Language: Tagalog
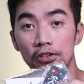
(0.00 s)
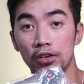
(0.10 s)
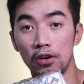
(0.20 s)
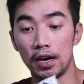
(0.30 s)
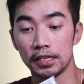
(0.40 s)

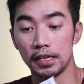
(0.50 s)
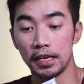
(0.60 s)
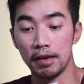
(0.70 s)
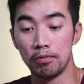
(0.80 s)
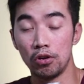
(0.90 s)
yung
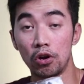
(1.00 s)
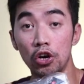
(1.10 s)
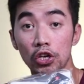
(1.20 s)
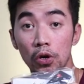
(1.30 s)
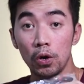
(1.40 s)
coaxial cable
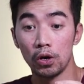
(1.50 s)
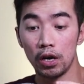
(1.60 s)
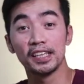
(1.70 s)
or yung